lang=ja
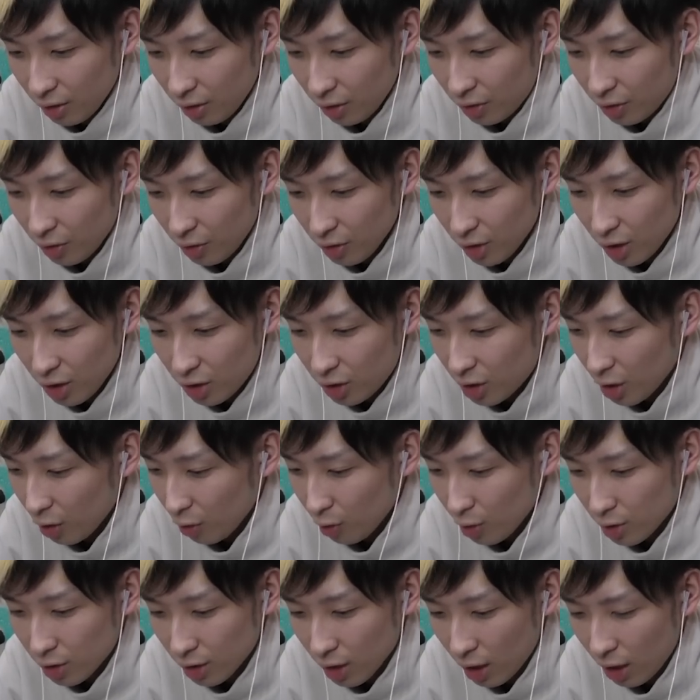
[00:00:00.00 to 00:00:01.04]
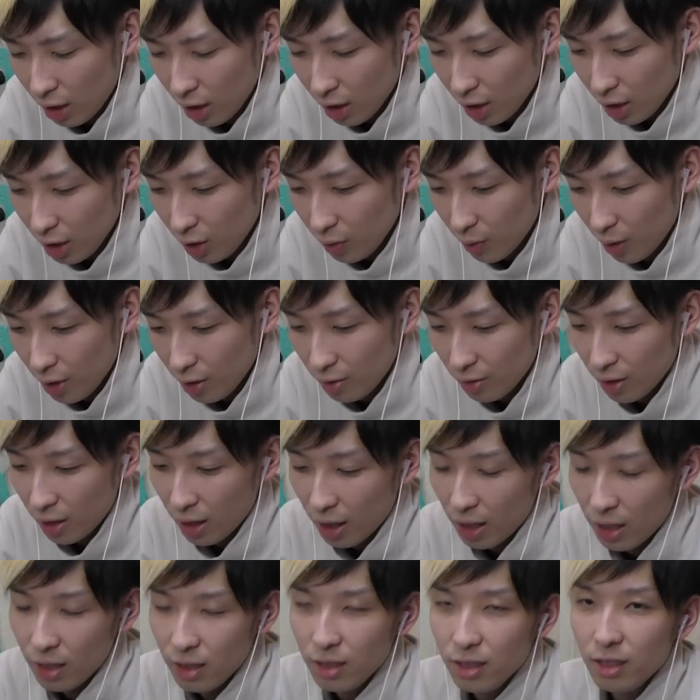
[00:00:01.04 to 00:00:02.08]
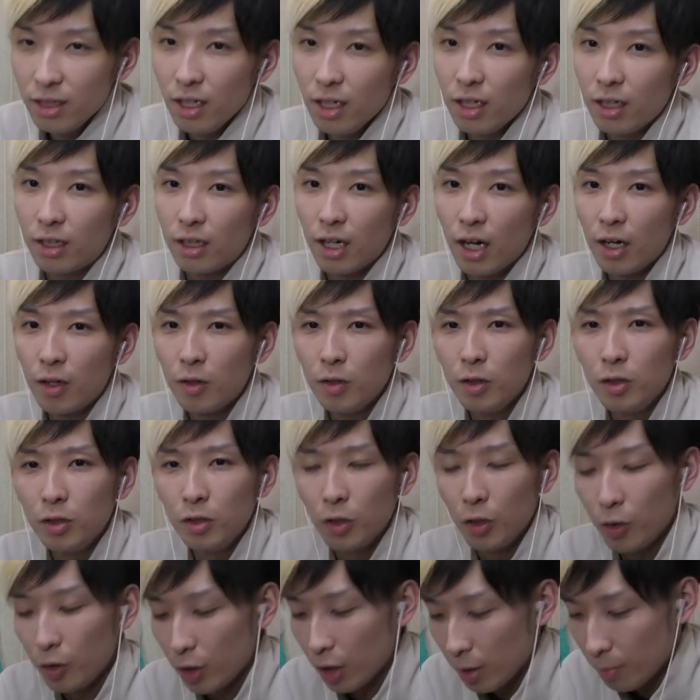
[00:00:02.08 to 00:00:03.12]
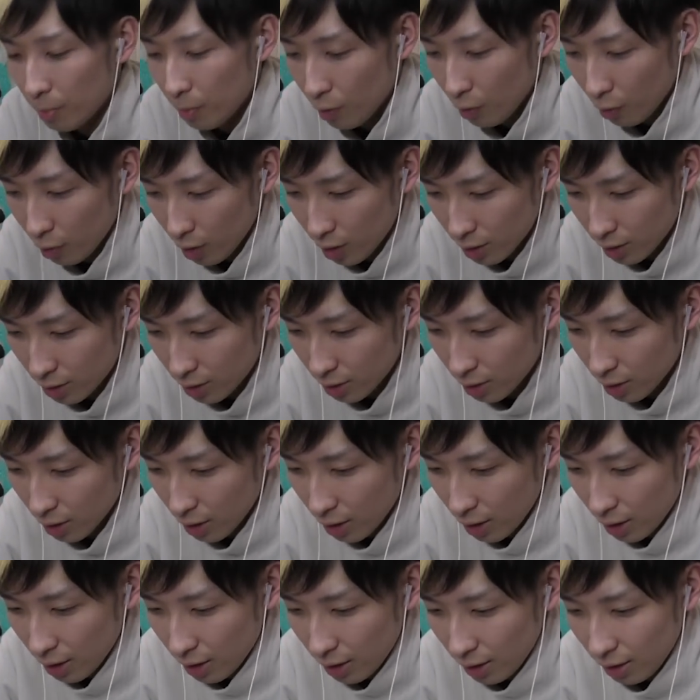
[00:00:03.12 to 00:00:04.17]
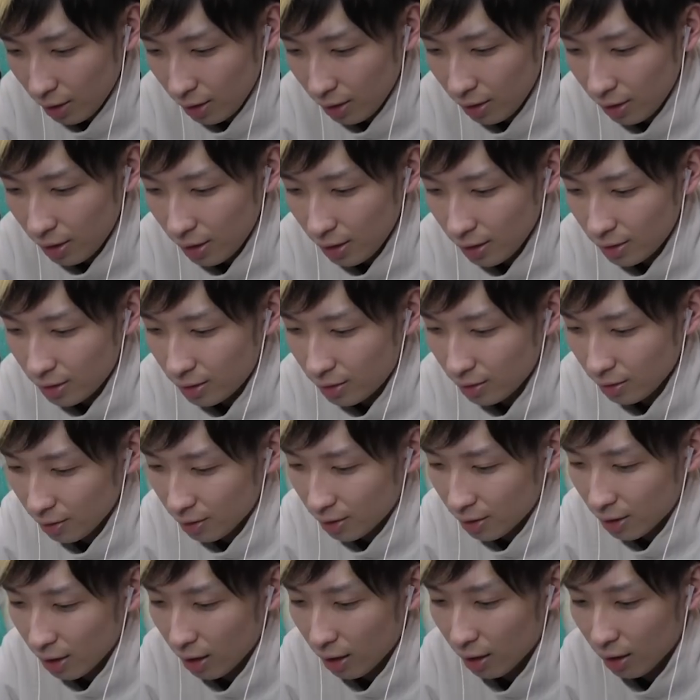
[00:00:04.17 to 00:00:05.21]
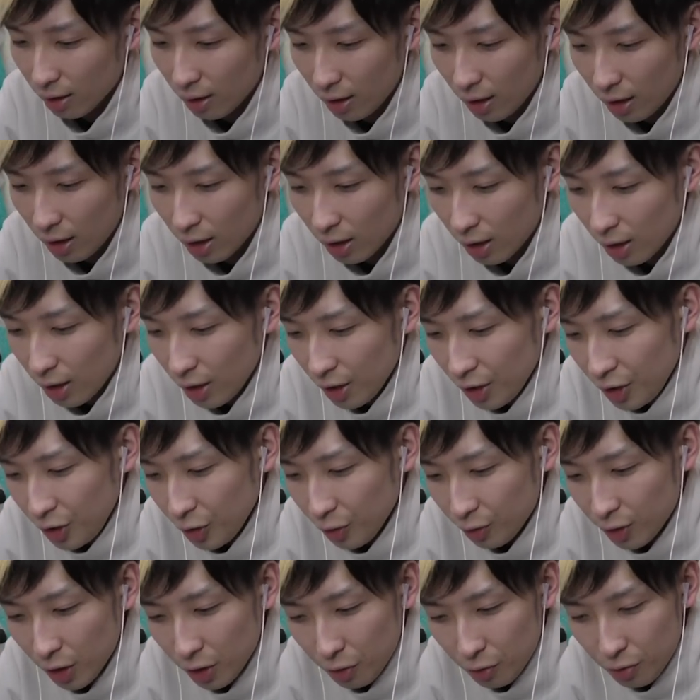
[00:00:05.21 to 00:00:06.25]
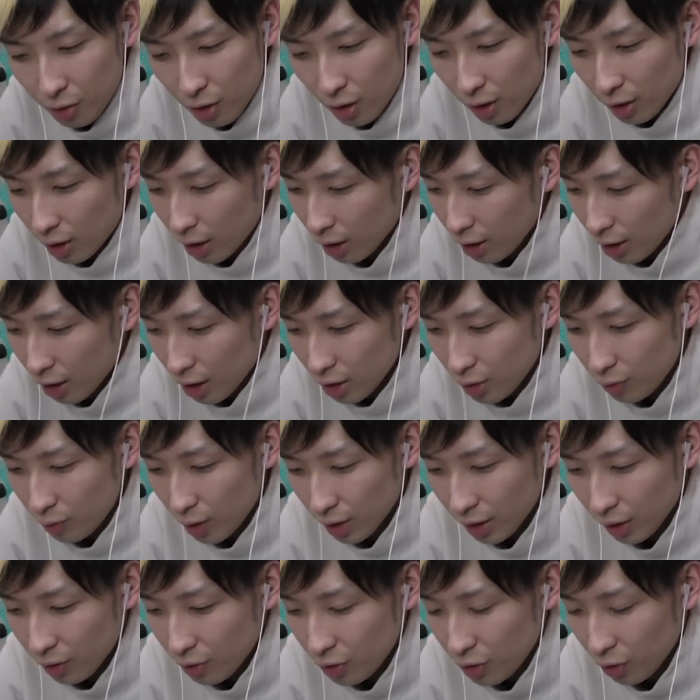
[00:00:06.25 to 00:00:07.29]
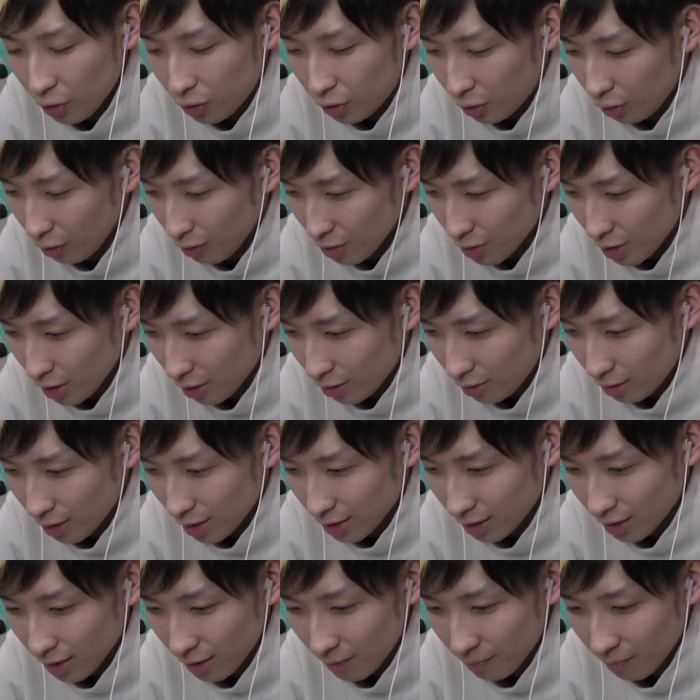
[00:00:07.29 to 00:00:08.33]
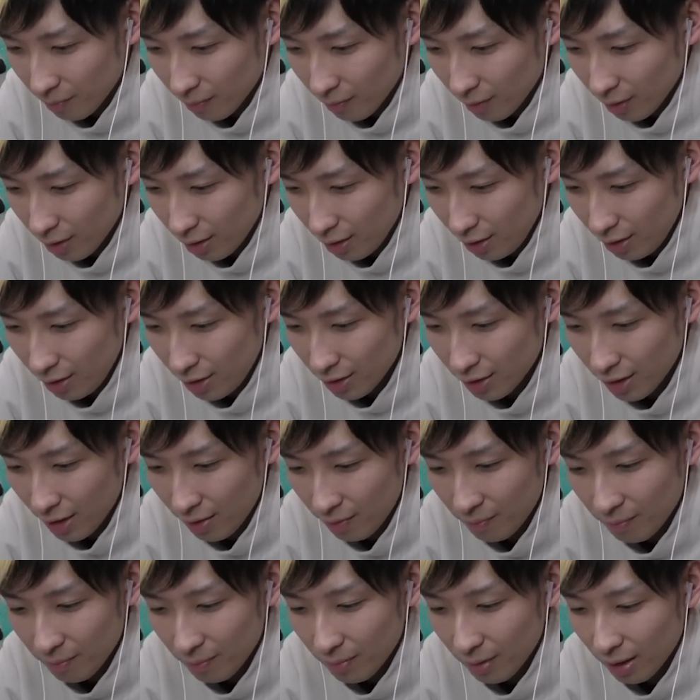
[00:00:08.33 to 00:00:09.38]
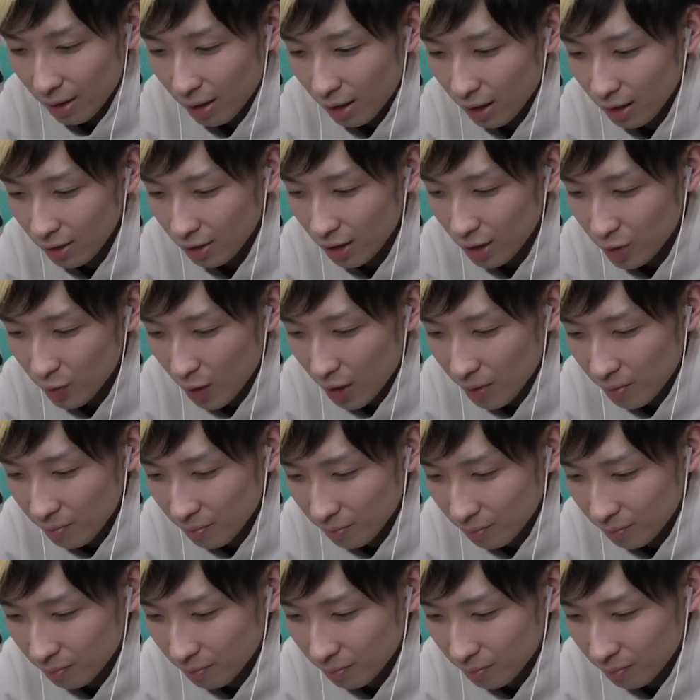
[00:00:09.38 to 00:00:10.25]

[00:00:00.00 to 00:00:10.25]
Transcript: 当然しているんですが、いわゆる安全確認のようなものです。ですから、妖怪のことなら必ず私を通してください。いいですね。はい、返事は？